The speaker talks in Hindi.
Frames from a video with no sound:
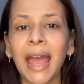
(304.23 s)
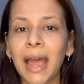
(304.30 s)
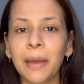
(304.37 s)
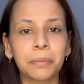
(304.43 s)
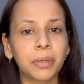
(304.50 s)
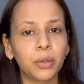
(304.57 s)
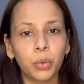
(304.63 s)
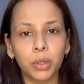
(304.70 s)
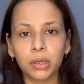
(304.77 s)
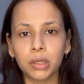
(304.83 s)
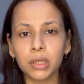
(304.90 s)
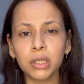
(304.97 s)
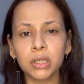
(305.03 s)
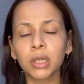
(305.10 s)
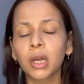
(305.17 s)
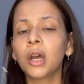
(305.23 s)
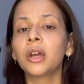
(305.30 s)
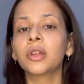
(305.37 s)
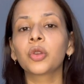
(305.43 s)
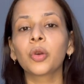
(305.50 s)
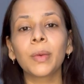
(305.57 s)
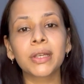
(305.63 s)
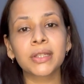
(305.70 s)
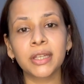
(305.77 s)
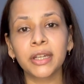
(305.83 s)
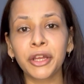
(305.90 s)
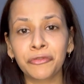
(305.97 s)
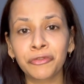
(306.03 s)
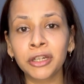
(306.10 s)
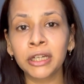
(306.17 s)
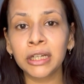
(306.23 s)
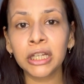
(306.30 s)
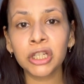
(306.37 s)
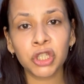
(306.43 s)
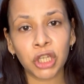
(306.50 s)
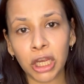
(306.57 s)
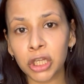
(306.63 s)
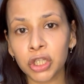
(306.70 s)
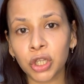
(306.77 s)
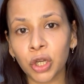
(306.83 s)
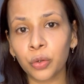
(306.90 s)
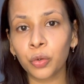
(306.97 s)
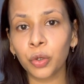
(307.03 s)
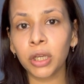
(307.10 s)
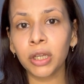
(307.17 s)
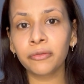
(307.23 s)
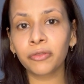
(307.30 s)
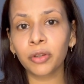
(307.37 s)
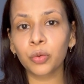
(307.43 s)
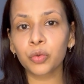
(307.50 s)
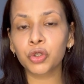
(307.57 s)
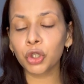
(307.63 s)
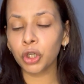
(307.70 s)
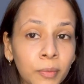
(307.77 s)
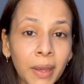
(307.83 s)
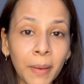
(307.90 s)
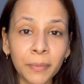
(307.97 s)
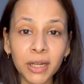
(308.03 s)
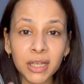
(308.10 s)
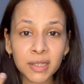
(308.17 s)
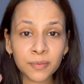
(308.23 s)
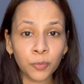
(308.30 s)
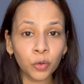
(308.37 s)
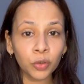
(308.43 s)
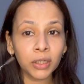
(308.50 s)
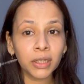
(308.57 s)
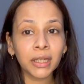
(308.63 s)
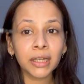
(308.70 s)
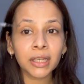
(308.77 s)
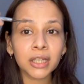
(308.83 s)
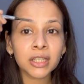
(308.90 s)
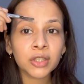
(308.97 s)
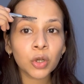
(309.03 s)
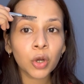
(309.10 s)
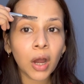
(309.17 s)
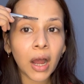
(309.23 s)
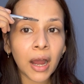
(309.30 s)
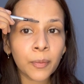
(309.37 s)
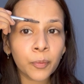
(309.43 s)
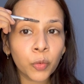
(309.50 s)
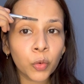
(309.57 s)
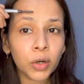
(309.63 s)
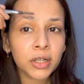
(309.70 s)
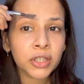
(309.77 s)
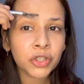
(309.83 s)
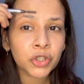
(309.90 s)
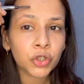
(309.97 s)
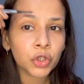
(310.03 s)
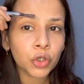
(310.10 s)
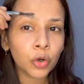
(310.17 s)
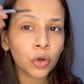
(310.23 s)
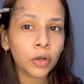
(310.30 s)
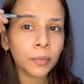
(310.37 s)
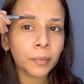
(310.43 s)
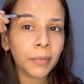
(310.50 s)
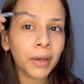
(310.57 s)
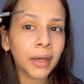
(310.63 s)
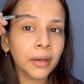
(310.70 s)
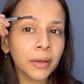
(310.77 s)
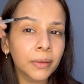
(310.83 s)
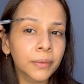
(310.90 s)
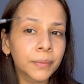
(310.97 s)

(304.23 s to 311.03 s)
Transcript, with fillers: हैप्पी विद दिस तो मैं इसे डेफिनेटली चेंज करूंगी इन फ्यूचर मैं अपना स्पूली लेके इसको अपवर्ड स्ट्रोक में